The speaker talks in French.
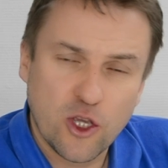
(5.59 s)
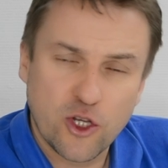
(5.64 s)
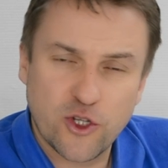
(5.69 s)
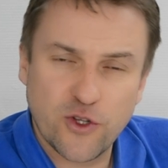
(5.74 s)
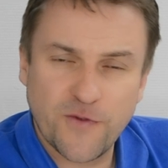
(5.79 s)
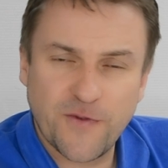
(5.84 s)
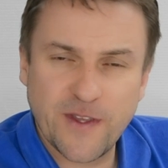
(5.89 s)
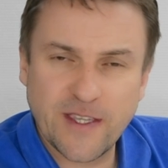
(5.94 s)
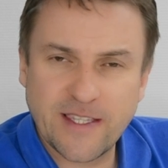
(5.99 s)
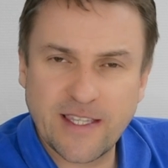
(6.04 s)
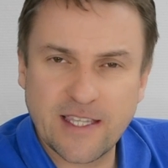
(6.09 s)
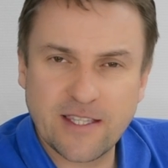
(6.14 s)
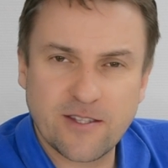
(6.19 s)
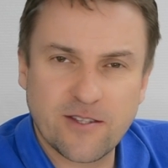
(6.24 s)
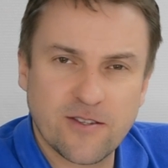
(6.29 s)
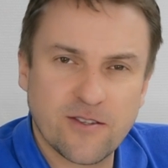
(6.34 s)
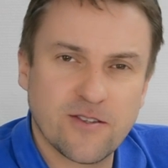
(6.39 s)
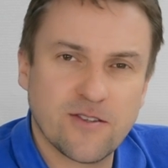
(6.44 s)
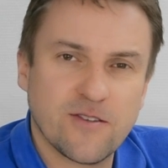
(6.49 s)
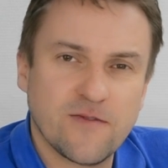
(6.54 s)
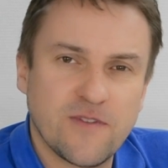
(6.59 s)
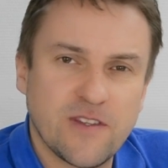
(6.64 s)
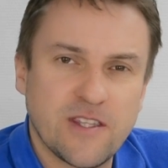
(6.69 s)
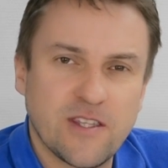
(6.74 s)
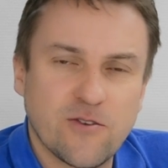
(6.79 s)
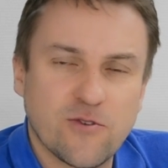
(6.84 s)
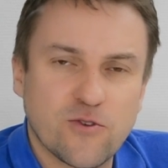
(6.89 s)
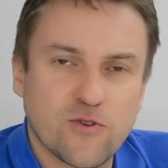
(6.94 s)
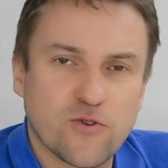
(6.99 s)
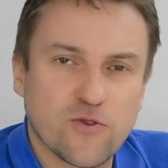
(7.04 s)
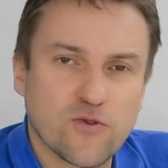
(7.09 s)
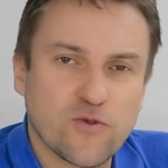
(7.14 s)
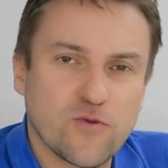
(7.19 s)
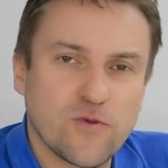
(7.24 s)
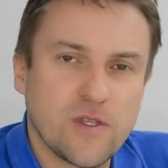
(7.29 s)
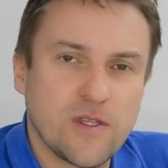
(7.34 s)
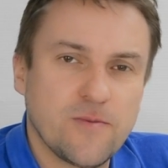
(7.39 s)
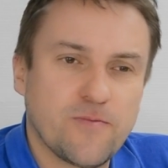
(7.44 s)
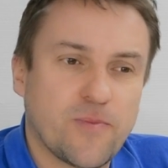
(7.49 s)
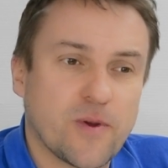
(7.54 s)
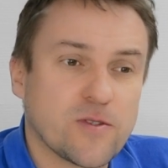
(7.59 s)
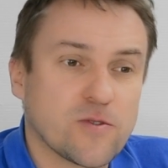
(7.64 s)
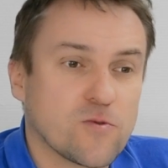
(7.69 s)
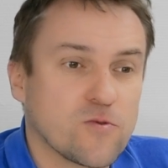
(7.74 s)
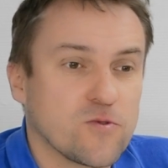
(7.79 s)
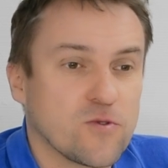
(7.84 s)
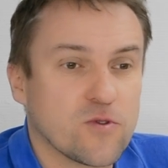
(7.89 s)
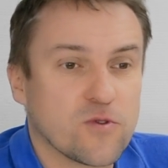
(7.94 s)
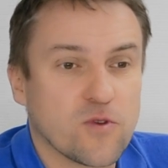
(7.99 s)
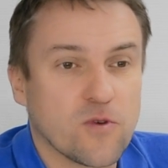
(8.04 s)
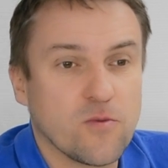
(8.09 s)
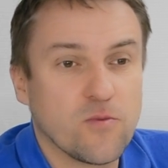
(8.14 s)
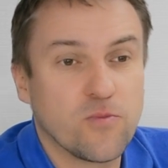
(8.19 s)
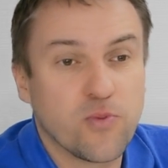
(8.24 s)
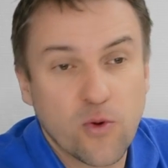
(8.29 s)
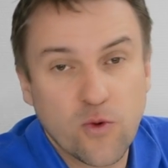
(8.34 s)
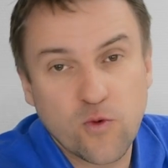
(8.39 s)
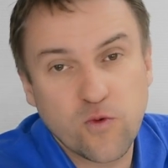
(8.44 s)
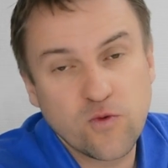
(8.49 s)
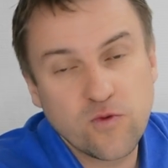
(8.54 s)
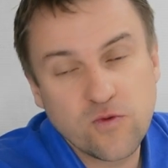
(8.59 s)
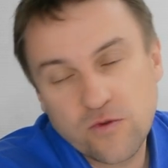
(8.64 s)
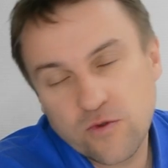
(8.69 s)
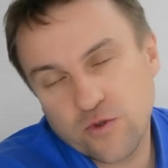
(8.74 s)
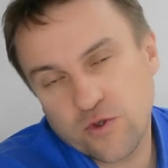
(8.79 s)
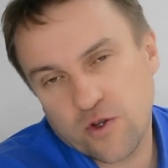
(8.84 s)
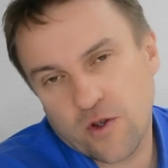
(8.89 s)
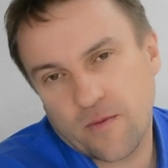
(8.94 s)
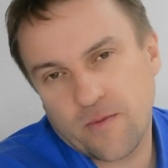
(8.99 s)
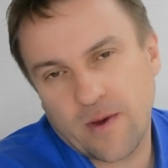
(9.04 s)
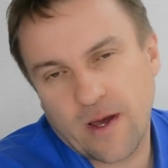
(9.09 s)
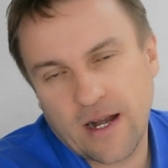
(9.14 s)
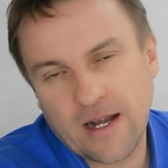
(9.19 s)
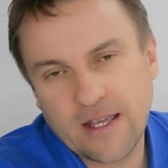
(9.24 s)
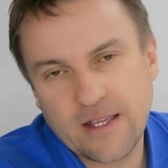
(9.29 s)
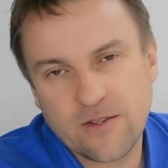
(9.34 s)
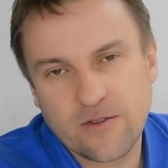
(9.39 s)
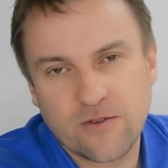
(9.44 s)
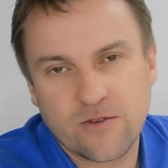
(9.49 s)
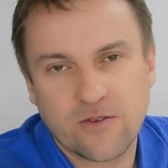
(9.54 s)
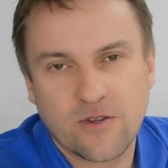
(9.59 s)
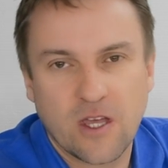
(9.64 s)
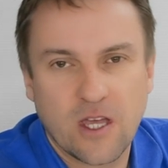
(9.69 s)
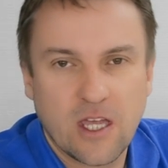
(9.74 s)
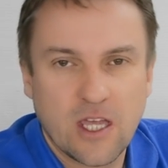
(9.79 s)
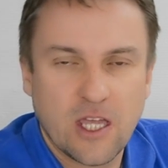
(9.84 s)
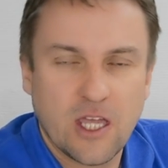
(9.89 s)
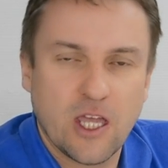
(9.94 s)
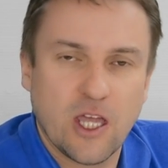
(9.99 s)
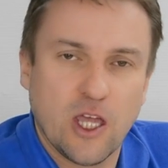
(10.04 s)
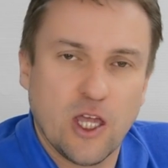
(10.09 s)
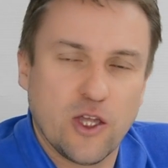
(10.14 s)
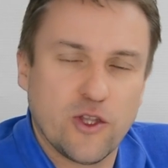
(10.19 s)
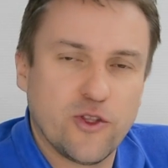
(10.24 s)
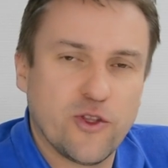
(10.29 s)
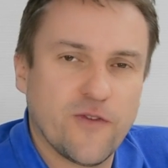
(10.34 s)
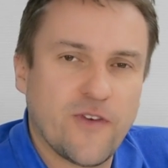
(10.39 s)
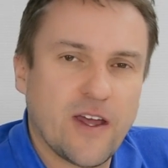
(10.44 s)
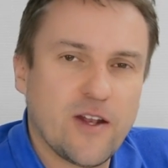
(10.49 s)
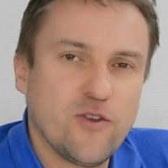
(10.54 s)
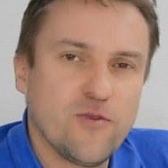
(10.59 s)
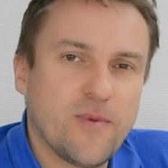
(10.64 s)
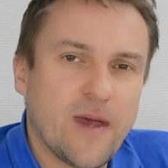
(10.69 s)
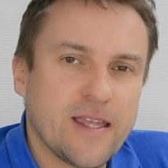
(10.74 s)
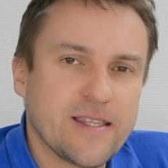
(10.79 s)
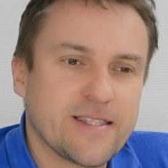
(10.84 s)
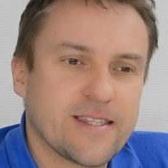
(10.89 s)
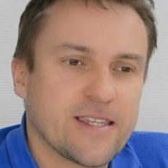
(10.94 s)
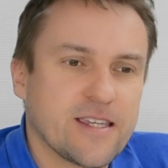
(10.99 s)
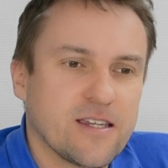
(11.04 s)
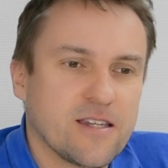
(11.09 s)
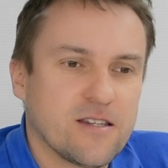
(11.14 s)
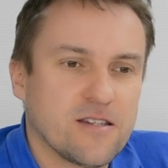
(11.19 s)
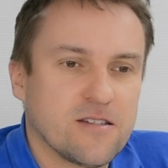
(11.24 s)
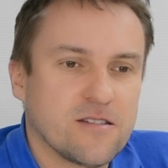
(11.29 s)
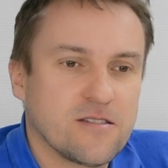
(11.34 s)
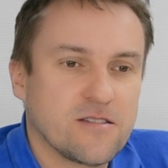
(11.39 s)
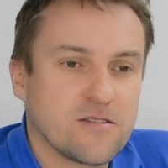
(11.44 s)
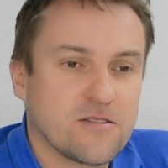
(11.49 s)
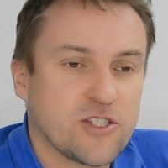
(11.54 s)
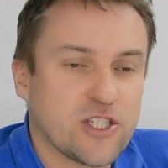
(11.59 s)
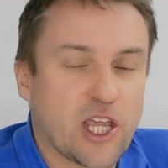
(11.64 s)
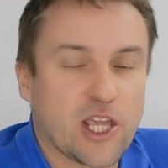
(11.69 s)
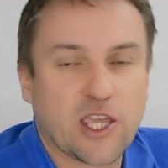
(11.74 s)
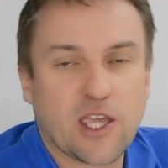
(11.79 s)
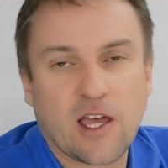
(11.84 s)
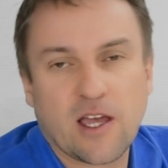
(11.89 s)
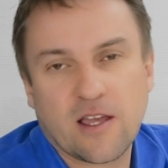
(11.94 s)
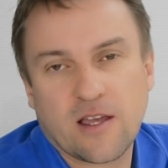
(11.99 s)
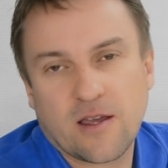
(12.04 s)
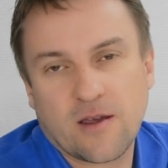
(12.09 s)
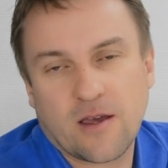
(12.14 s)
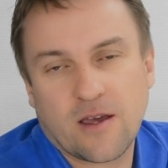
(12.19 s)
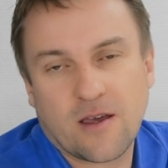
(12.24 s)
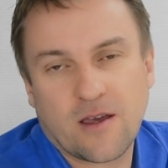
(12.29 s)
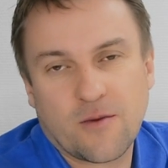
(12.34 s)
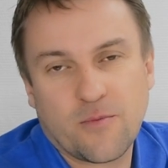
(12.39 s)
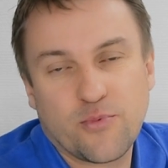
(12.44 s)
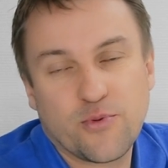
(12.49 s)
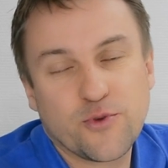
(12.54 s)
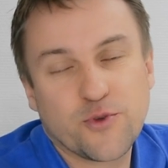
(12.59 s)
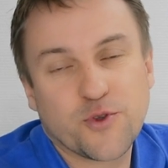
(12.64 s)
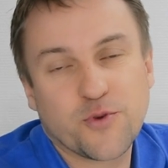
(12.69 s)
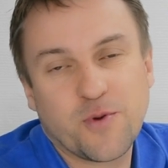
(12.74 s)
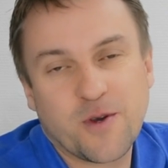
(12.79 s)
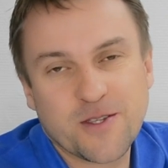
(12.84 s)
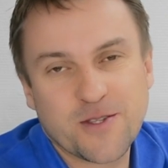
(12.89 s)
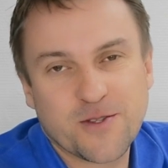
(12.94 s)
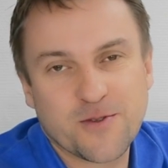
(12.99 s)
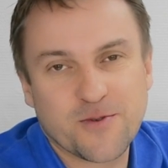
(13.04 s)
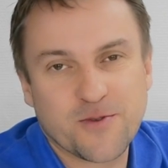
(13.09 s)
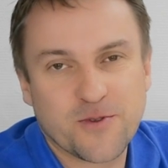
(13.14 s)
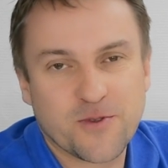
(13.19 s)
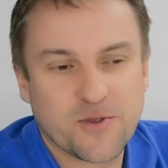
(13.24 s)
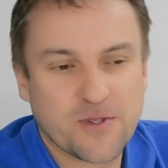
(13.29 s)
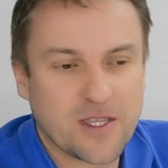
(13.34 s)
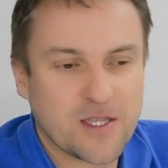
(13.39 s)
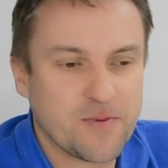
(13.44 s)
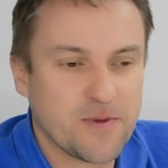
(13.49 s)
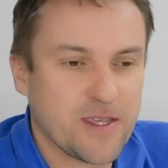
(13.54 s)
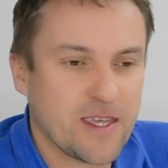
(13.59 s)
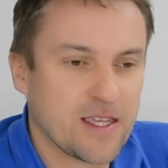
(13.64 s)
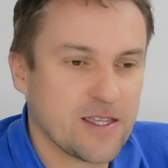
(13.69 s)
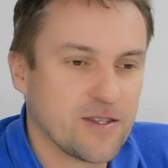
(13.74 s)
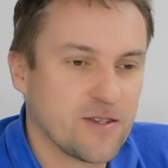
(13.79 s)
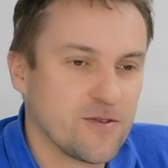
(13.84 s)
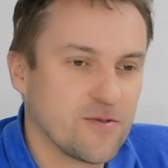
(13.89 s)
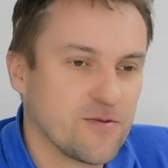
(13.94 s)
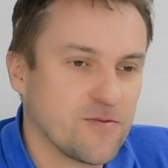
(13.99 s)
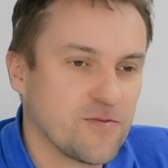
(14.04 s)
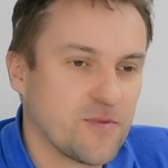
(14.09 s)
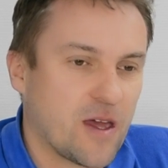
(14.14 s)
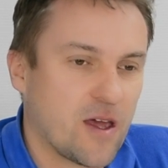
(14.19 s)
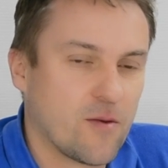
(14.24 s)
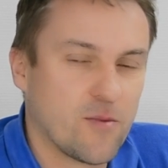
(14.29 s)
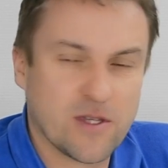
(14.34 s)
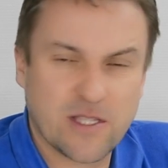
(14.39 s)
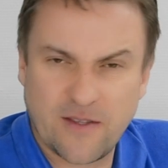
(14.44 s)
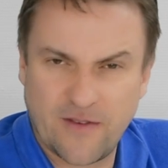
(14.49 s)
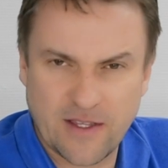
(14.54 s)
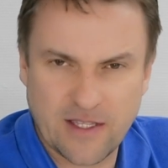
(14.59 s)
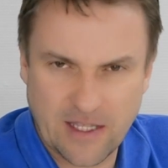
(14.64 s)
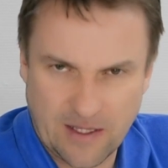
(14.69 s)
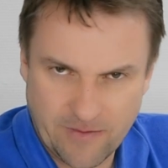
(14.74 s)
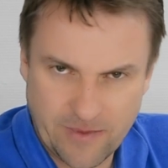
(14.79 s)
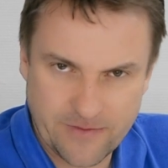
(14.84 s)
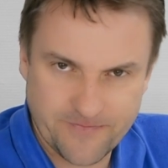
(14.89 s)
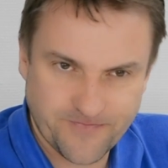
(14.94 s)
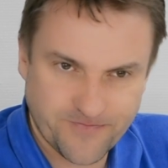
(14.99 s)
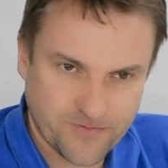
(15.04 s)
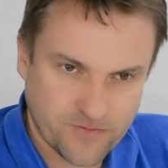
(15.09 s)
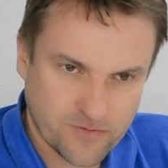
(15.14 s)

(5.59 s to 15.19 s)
Je fais cette euh, vidéo aujourd'hui parce qu'on entend beaucoup de gens parler de, de bête. Euh, chacun a plus ou moins son, explication. Alors moi ça va être simple.